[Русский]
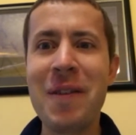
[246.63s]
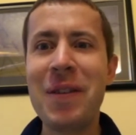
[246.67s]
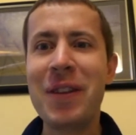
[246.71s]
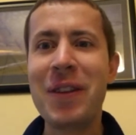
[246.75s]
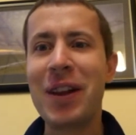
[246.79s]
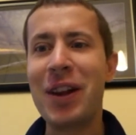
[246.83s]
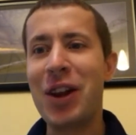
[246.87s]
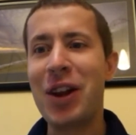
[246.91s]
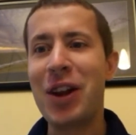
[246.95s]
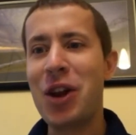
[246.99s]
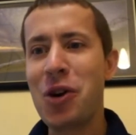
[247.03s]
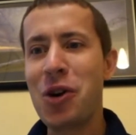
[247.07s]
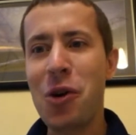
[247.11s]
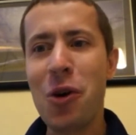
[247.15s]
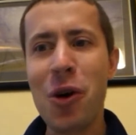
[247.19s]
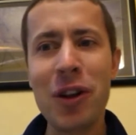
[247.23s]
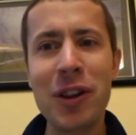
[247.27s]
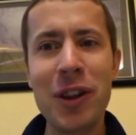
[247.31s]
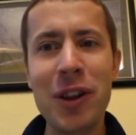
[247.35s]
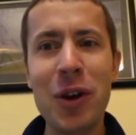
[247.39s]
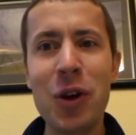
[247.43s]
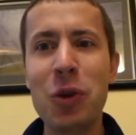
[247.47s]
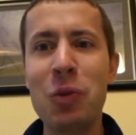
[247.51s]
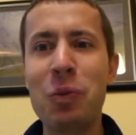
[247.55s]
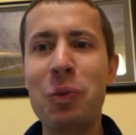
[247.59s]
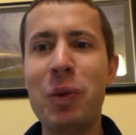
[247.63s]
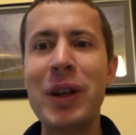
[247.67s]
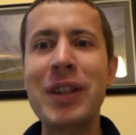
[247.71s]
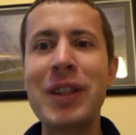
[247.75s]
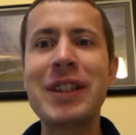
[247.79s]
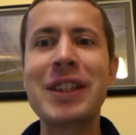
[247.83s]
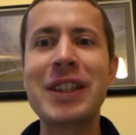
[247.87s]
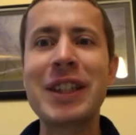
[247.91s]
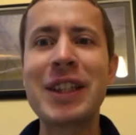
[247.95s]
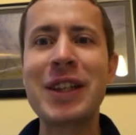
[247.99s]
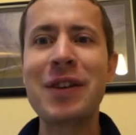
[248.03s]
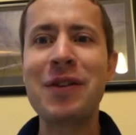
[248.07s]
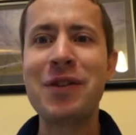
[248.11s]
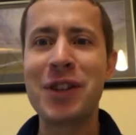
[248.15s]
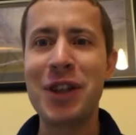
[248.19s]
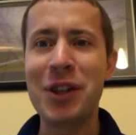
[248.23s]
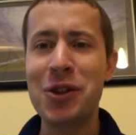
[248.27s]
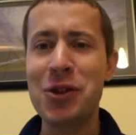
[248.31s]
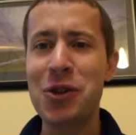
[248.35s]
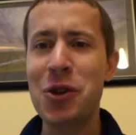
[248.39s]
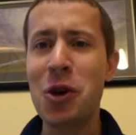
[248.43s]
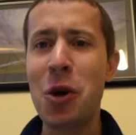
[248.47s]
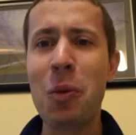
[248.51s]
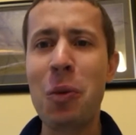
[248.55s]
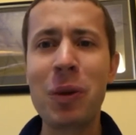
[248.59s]
легко отдают пасы, все
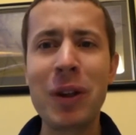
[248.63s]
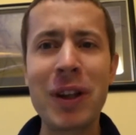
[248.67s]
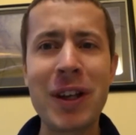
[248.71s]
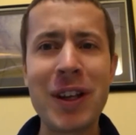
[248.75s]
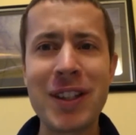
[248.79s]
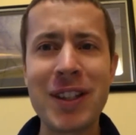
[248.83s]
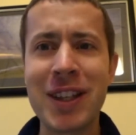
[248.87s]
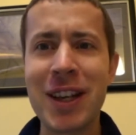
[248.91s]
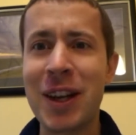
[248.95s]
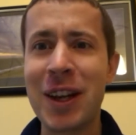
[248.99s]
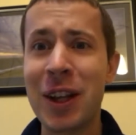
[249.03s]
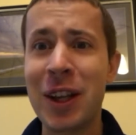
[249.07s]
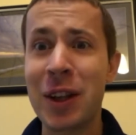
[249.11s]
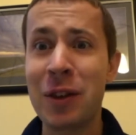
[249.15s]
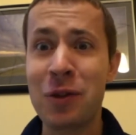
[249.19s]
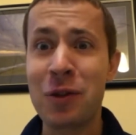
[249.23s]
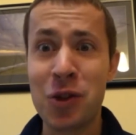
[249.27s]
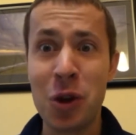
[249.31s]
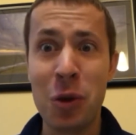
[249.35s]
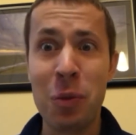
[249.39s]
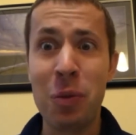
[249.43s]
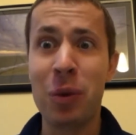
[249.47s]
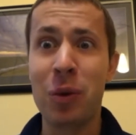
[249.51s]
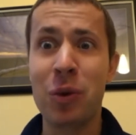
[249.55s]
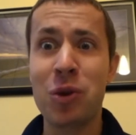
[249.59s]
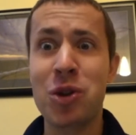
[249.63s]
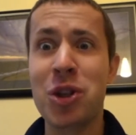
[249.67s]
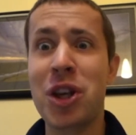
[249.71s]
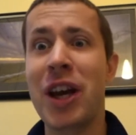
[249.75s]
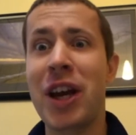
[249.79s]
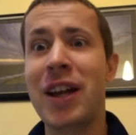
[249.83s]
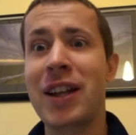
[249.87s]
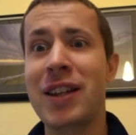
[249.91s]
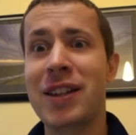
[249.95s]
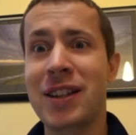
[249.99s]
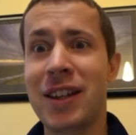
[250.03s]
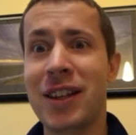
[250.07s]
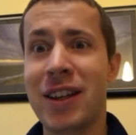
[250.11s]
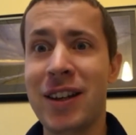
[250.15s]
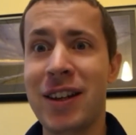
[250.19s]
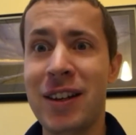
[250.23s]
теплые, разогретые, все получается.